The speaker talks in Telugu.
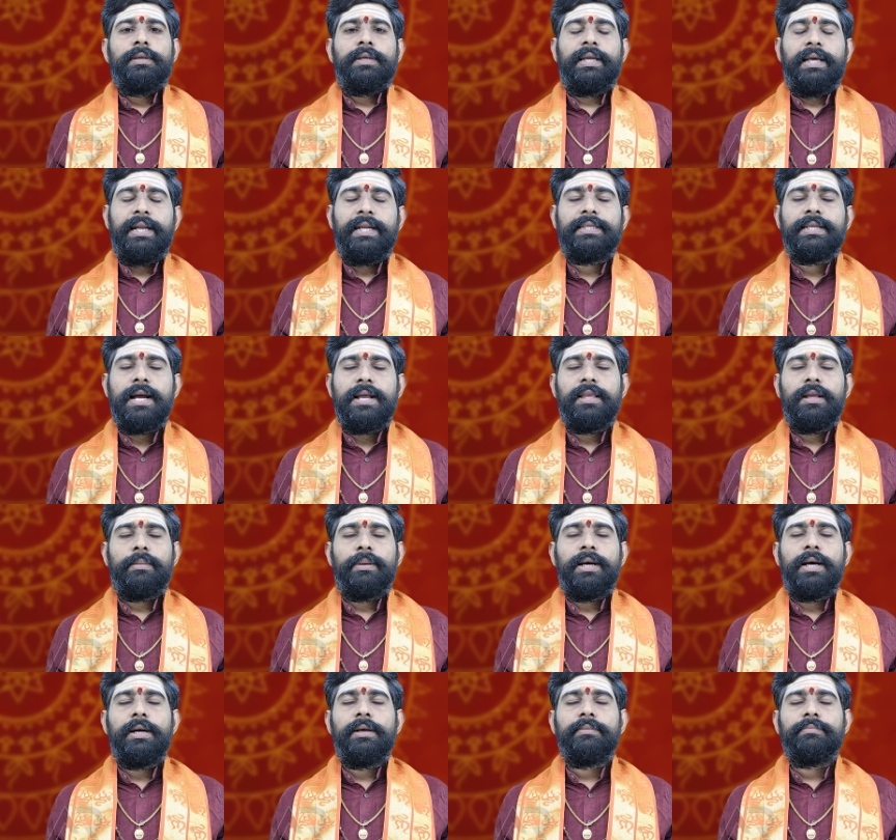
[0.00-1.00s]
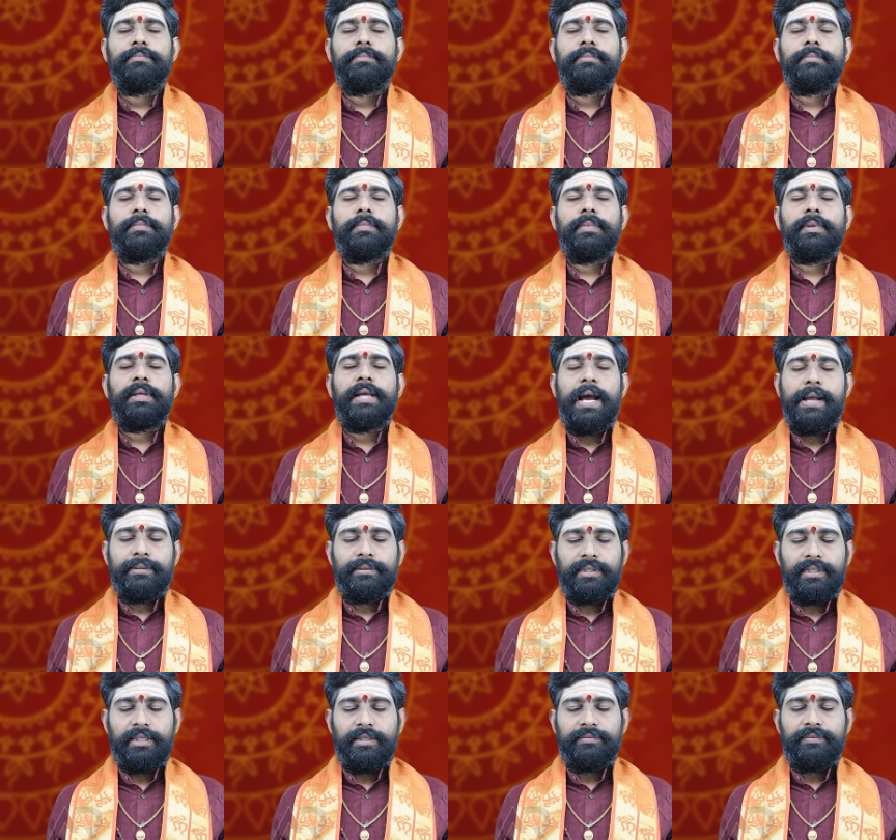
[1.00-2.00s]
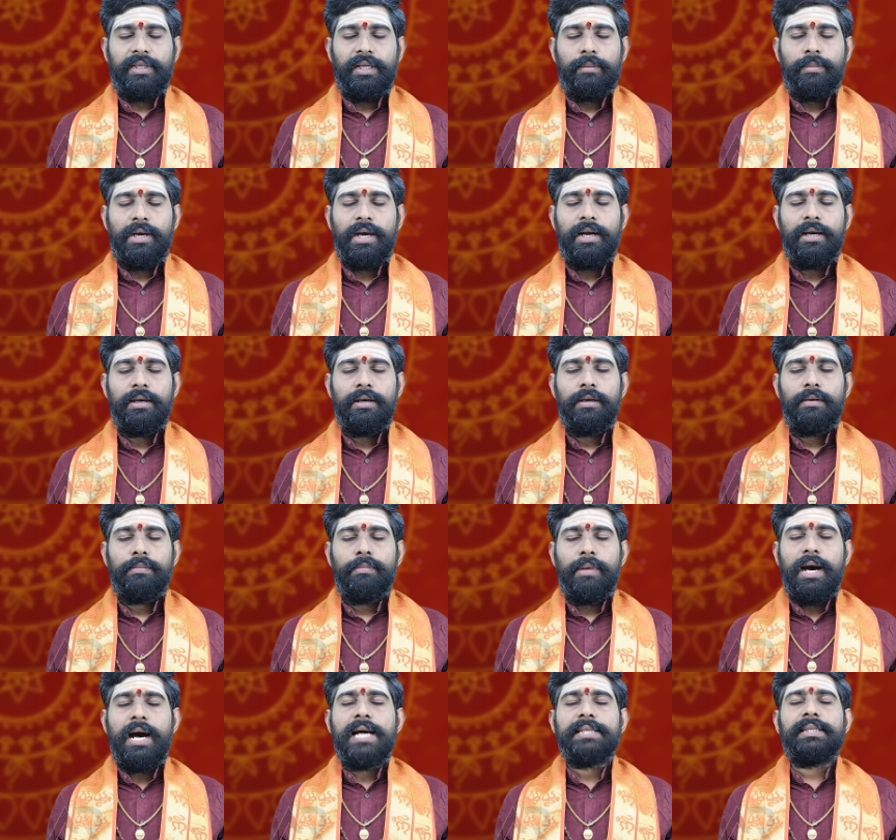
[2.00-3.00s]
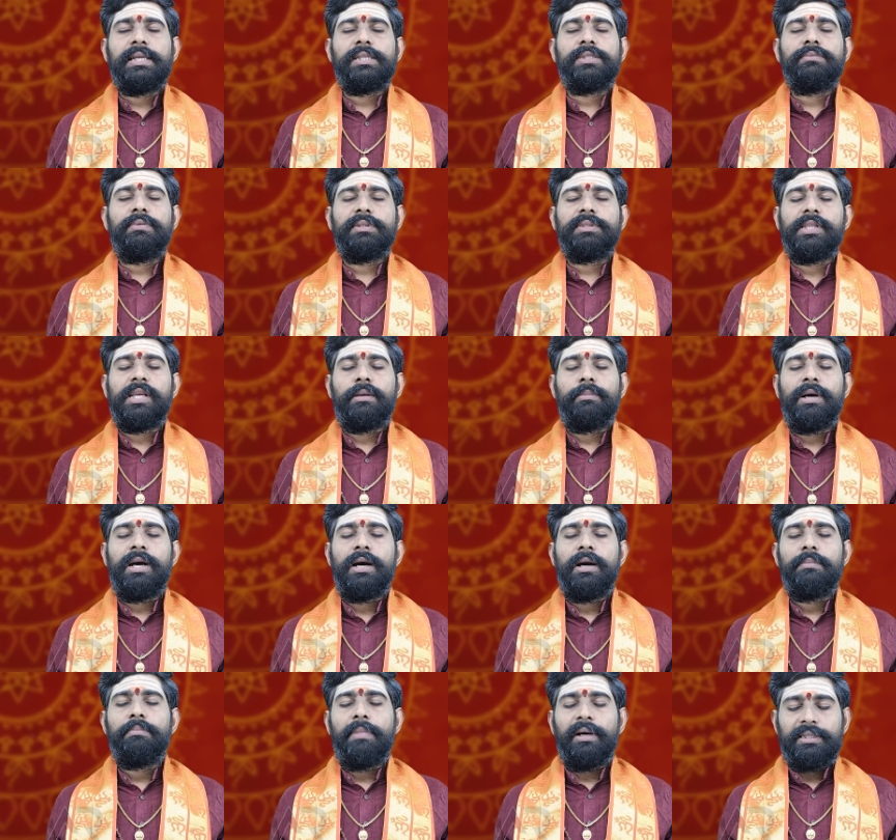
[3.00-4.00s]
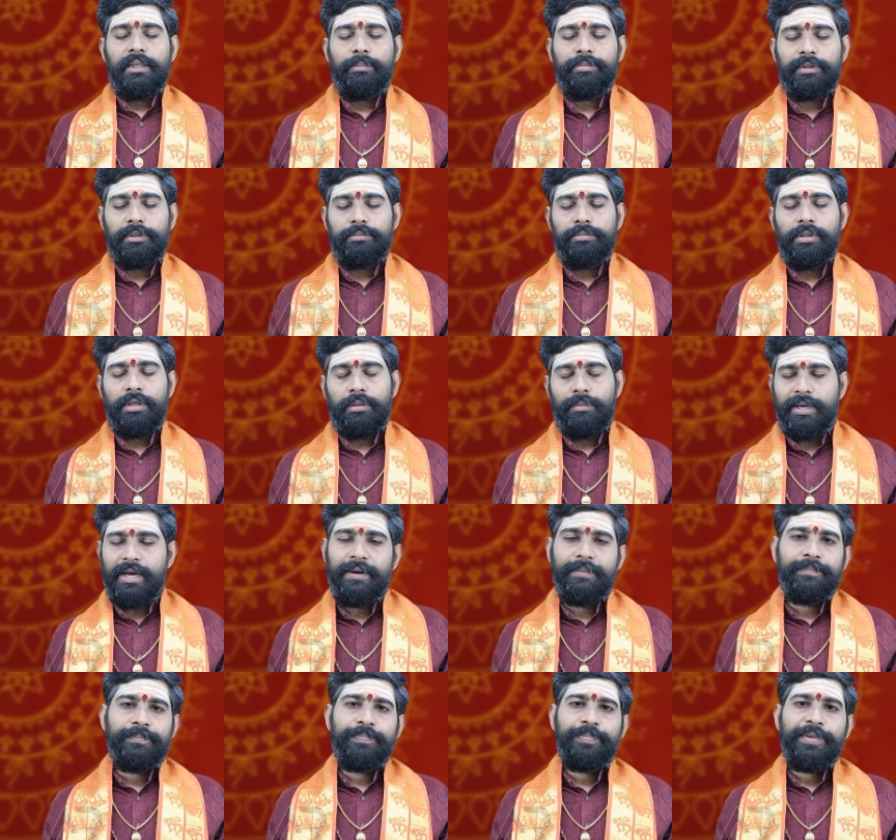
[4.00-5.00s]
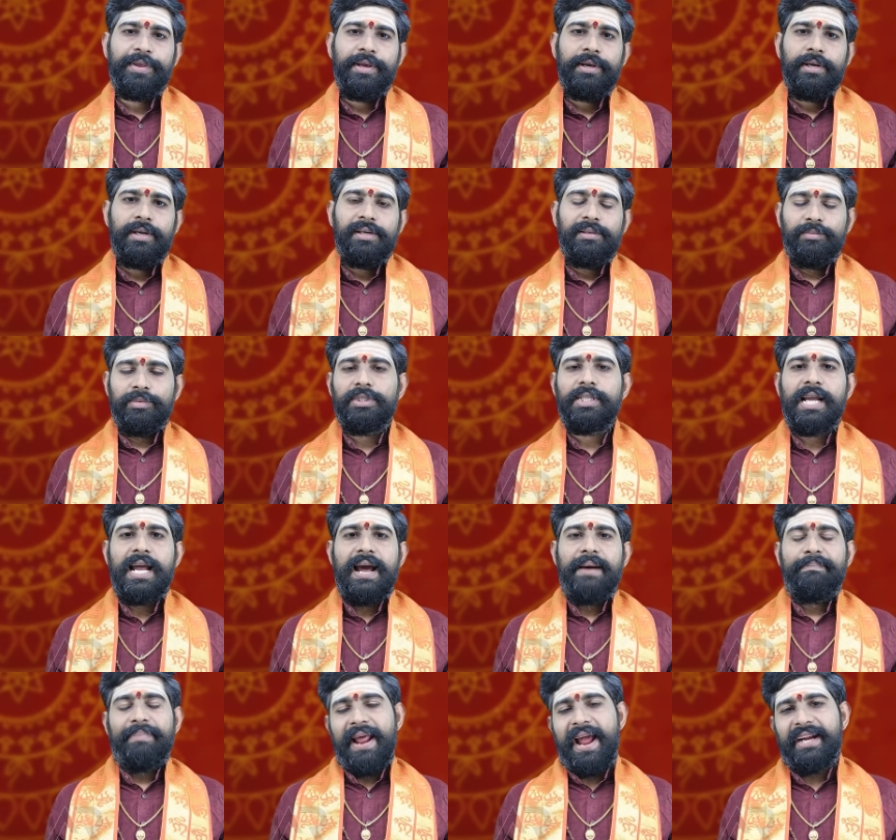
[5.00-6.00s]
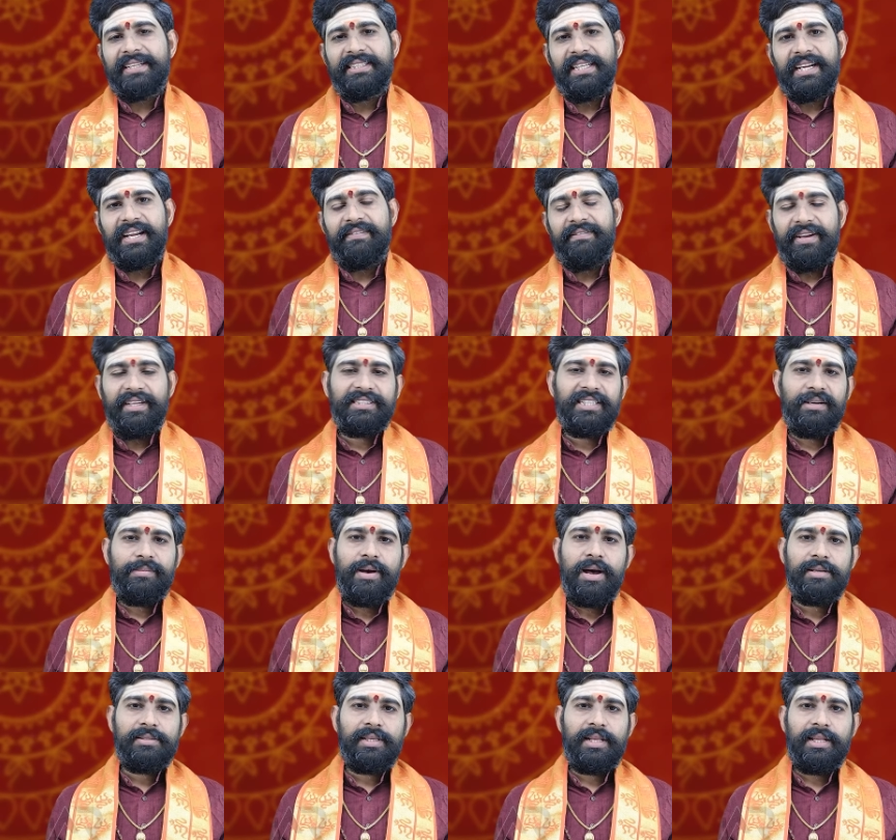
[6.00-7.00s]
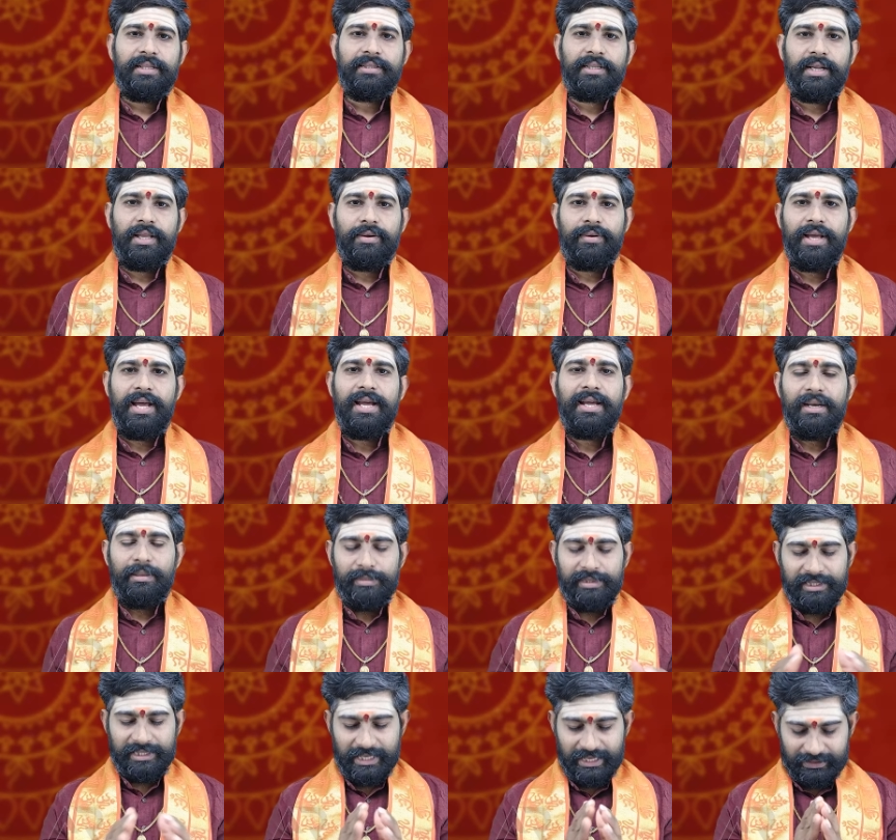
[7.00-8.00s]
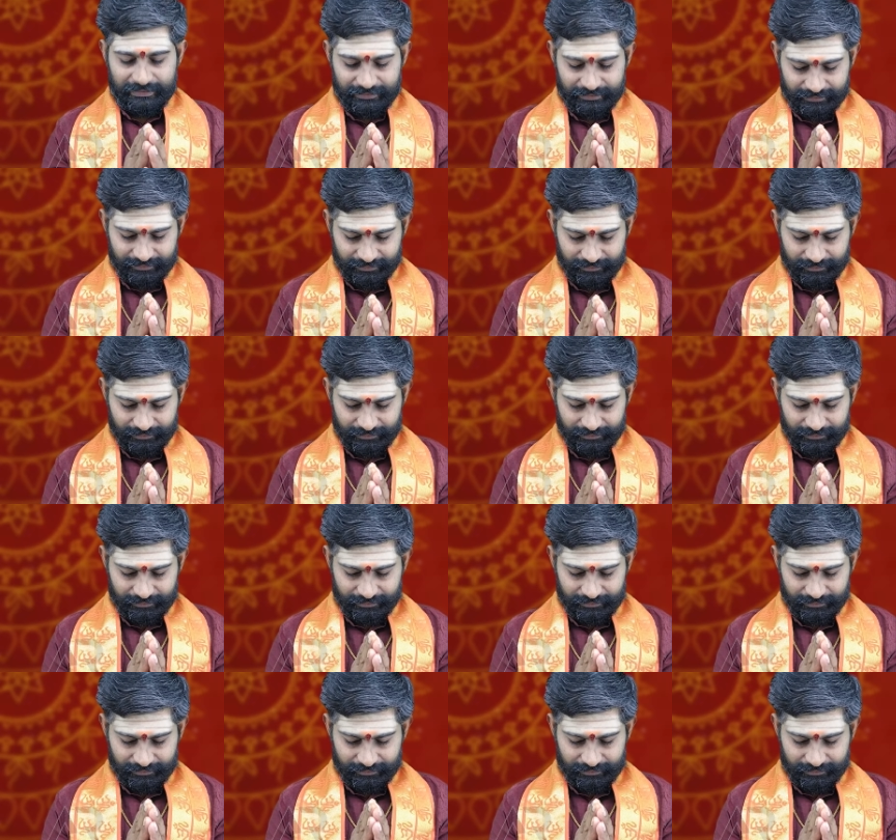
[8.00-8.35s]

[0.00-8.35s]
గణేశాయ నమ గాయత్రీదేవ్య నమ మహాసరస్వతి నమ మాతాపితృభ్య నమ ముందుగా ప్రేక్షక వీక్షణ మహాశీలందరికీ కూడా నమస్కారం